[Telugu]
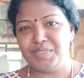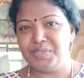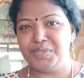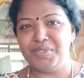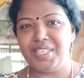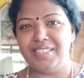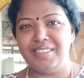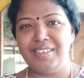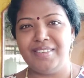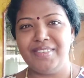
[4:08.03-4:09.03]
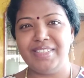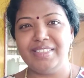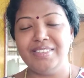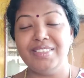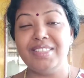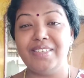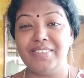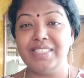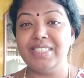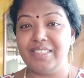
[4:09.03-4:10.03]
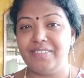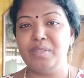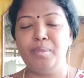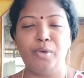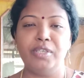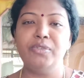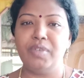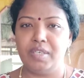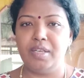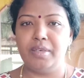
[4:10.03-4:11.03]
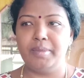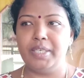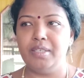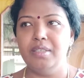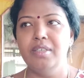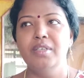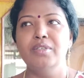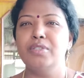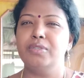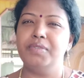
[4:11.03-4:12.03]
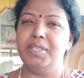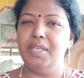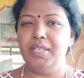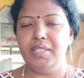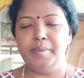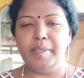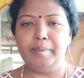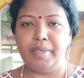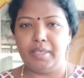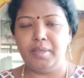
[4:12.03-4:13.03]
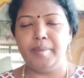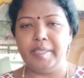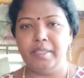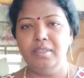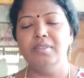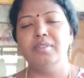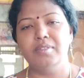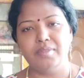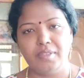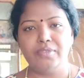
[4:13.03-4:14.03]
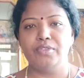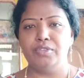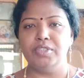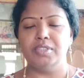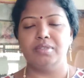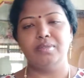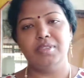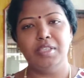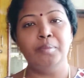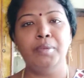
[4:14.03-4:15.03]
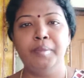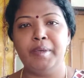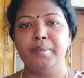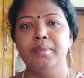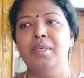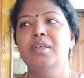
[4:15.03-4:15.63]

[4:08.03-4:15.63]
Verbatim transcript: సో చూసారు కదా నా వెయిట్ సెవెంటీ సెవెన్ పాయింట్ వన్ అనమాట సో వన్ అనేది మనం పక్కకు పెట్టినా అఫ్కోర్స్ ఇప్పుడు మనం